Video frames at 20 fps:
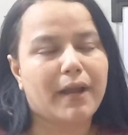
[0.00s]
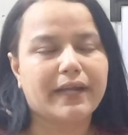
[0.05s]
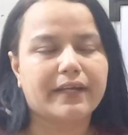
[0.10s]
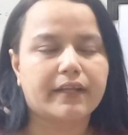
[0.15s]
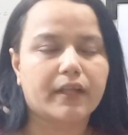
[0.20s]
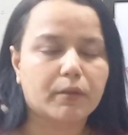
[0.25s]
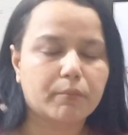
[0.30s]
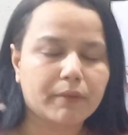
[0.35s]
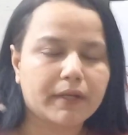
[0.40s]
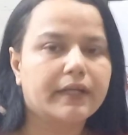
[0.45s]

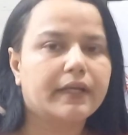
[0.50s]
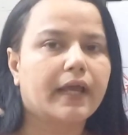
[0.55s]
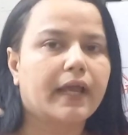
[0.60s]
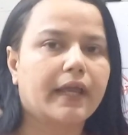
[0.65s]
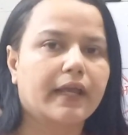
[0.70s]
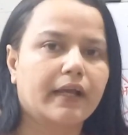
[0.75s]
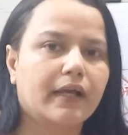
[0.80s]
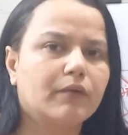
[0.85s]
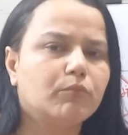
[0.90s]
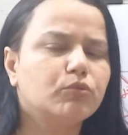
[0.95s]
बेटरमेंट
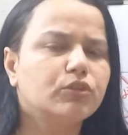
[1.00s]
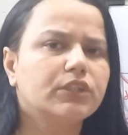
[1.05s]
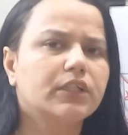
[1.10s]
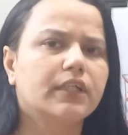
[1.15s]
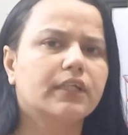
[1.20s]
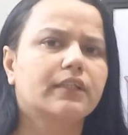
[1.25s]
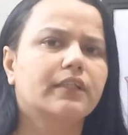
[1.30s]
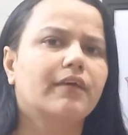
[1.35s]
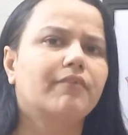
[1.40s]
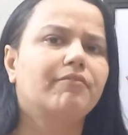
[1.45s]
आएगा मुझे
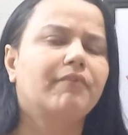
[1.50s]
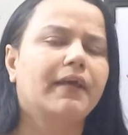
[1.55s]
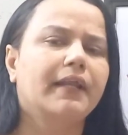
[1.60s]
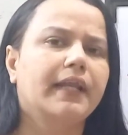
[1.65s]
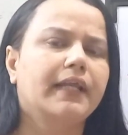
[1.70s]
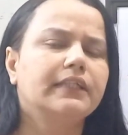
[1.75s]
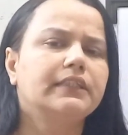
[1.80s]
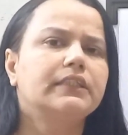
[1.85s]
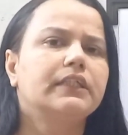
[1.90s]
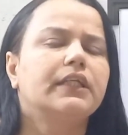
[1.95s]
लगता है
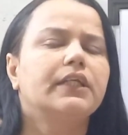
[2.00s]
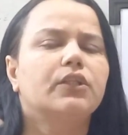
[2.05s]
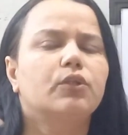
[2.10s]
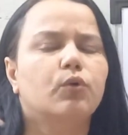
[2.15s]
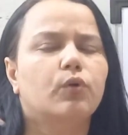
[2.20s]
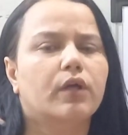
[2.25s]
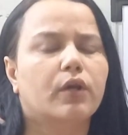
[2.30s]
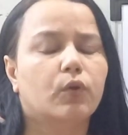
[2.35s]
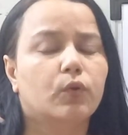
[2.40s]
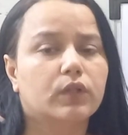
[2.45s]
फाइनेंशियली
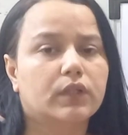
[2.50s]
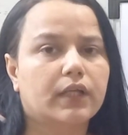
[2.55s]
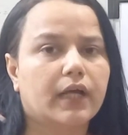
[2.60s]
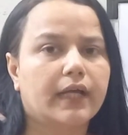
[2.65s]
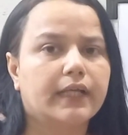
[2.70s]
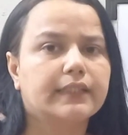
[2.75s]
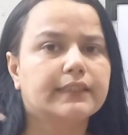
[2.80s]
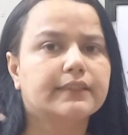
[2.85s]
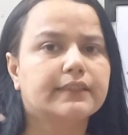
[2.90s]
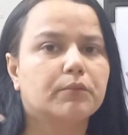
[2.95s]
तो ग्रोथ का
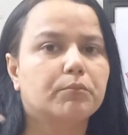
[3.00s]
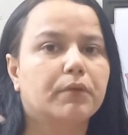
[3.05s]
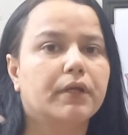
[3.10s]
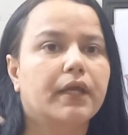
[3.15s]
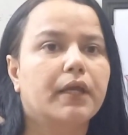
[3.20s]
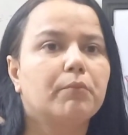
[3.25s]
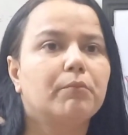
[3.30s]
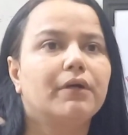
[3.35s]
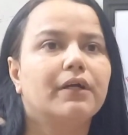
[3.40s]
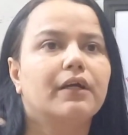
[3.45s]
ही समय
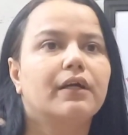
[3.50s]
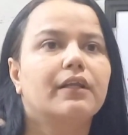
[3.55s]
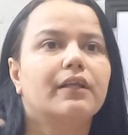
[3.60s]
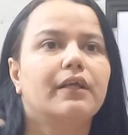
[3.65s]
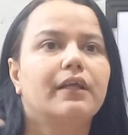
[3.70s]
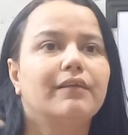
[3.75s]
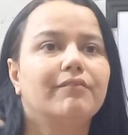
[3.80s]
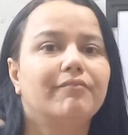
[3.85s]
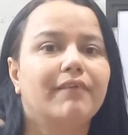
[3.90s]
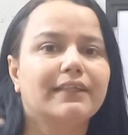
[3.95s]
है मगर
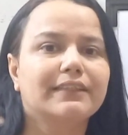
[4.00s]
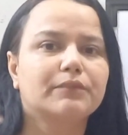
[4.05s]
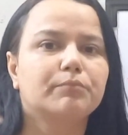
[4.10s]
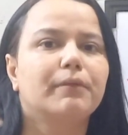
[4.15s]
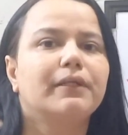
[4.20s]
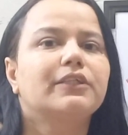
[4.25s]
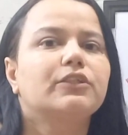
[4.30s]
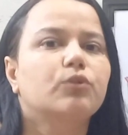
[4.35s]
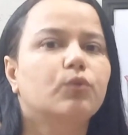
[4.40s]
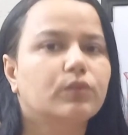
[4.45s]

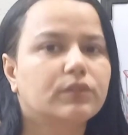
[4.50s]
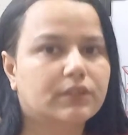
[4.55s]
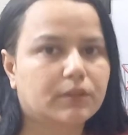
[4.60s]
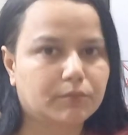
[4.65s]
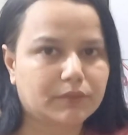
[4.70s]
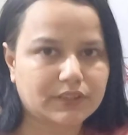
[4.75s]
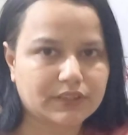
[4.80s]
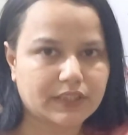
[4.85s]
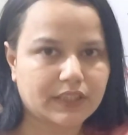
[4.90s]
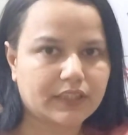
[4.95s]
इन्वेस्टमेंट सोच
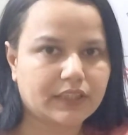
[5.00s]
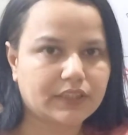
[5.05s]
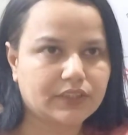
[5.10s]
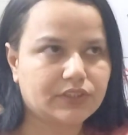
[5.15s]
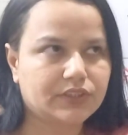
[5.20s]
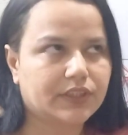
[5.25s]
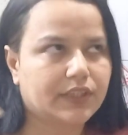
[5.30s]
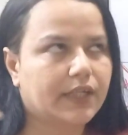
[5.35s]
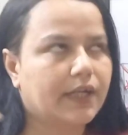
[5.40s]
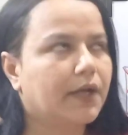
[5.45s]
समझ के
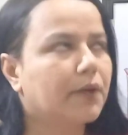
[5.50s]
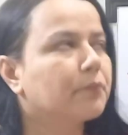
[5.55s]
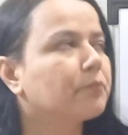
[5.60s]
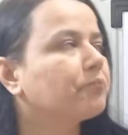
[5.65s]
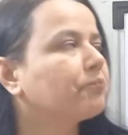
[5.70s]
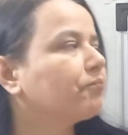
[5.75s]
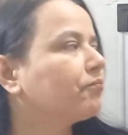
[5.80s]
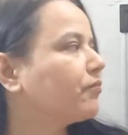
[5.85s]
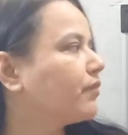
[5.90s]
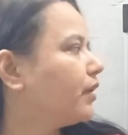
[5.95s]
कीजिएगा
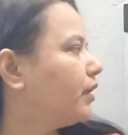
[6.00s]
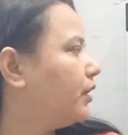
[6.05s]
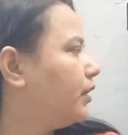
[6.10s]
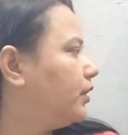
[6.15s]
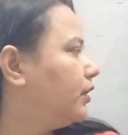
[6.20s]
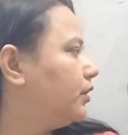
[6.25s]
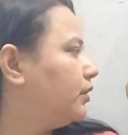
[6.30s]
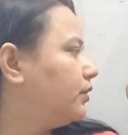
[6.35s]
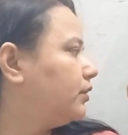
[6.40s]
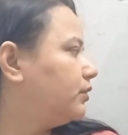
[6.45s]

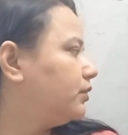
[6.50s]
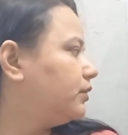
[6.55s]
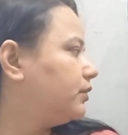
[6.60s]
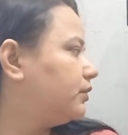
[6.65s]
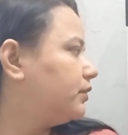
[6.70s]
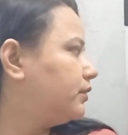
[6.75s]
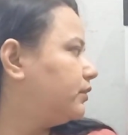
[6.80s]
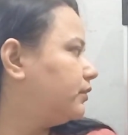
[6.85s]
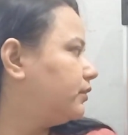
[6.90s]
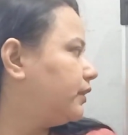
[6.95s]

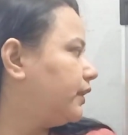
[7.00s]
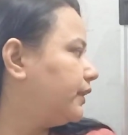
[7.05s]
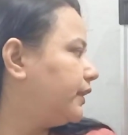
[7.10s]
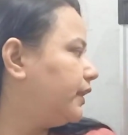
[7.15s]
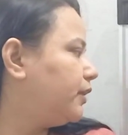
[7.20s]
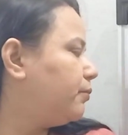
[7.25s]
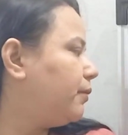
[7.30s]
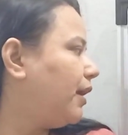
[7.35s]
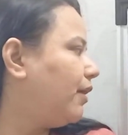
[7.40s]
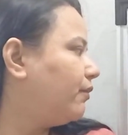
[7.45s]

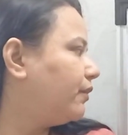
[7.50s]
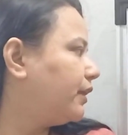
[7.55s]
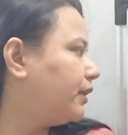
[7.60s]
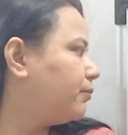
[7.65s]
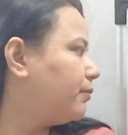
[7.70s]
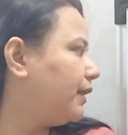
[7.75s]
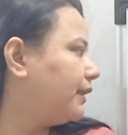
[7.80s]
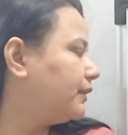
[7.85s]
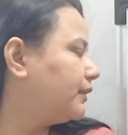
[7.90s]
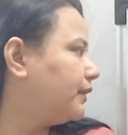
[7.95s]
तृतीय भाव की
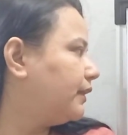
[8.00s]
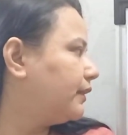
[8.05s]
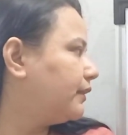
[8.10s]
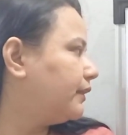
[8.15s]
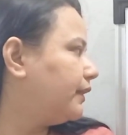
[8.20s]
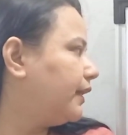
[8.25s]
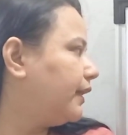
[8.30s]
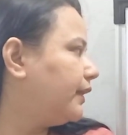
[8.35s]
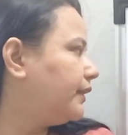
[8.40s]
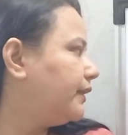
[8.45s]
बात
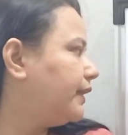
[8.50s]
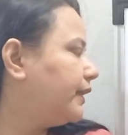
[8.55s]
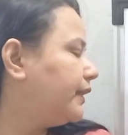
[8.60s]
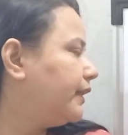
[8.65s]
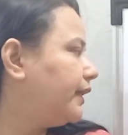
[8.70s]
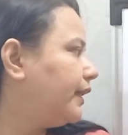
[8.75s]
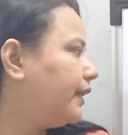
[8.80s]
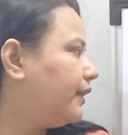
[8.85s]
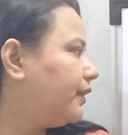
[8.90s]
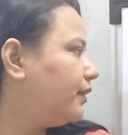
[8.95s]
करते हैं
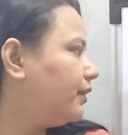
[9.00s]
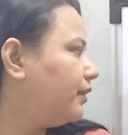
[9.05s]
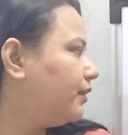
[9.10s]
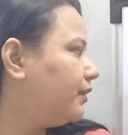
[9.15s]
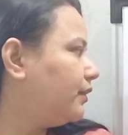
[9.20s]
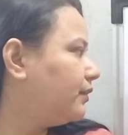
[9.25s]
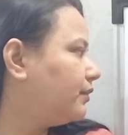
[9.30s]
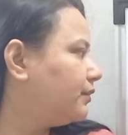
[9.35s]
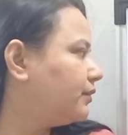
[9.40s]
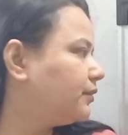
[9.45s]
देखिए
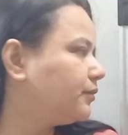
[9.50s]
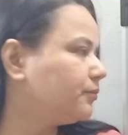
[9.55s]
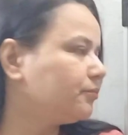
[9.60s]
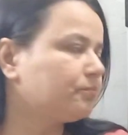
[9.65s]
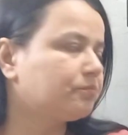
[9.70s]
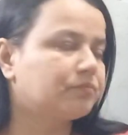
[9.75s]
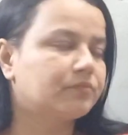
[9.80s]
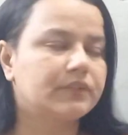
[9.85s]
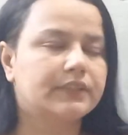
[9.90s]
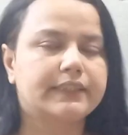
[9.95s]

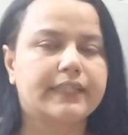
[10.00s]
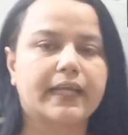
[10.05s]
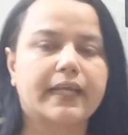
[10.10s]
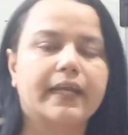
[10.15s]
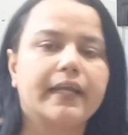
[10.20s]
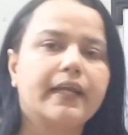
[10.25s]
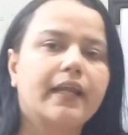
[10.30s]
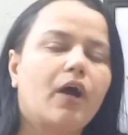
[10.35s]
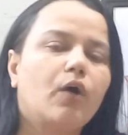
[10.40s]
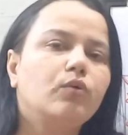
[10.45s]

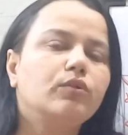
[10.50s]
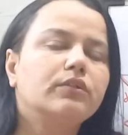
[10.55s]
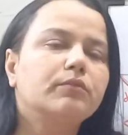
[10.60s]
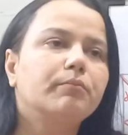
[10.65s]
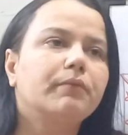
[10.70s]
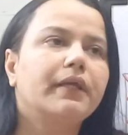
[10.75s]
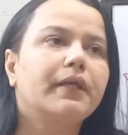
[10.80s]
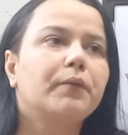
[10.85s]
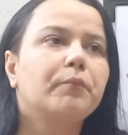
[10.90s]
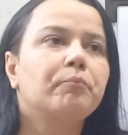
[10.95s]
सेकंड हाउस
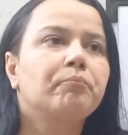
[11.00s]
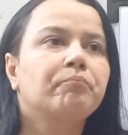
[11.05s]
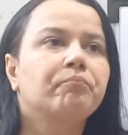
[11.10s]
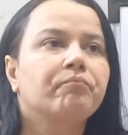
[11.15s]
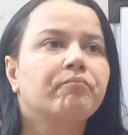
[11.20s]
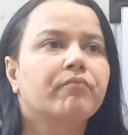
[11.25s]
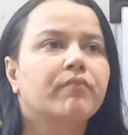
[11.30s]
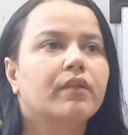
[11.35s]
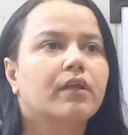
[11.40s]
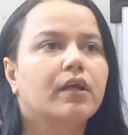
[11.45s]
में
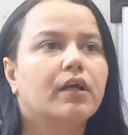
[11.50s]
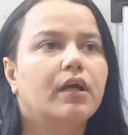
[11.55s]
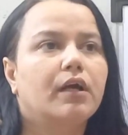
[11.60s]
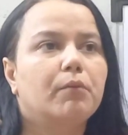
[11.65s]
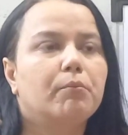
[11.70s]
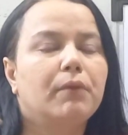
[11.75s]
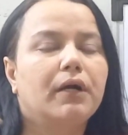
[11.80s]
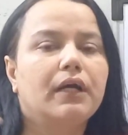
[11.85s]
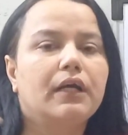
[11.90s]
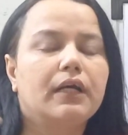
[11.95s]

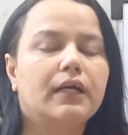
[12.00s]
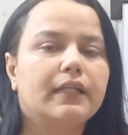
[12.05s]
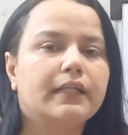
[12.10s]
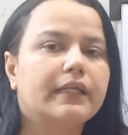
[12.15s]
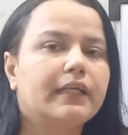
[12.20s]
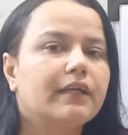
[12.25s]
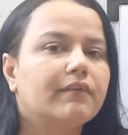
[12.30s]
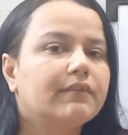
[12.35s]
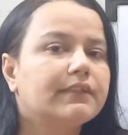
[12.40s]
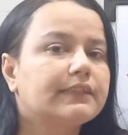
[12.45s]
मंगल
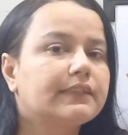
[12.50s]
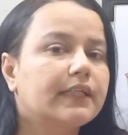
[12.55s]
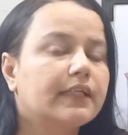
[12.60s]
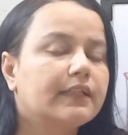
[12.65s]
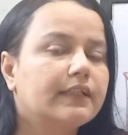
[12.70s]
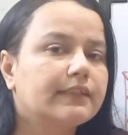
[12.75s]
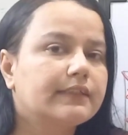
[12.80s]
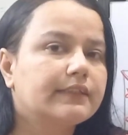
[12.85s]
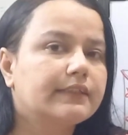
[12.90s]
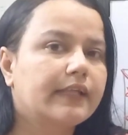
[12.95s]
की अवस्था
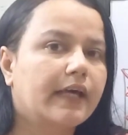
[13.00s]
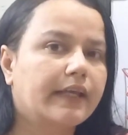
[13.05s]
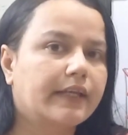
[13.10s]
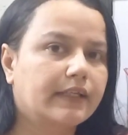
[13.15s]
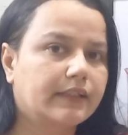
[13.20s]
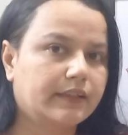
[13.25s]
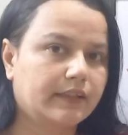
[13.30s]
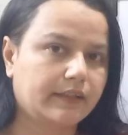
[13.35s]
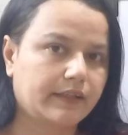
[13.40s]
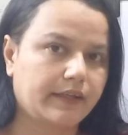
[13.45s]
दस
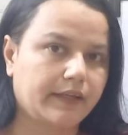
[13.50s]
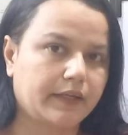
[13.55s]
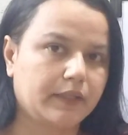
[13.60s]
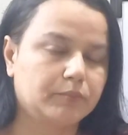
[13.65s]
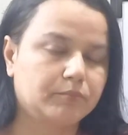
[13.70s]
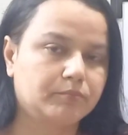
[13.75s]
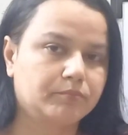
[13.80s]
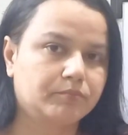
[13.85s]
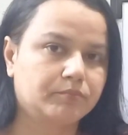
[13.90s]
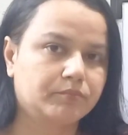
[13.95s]
तारीख तक है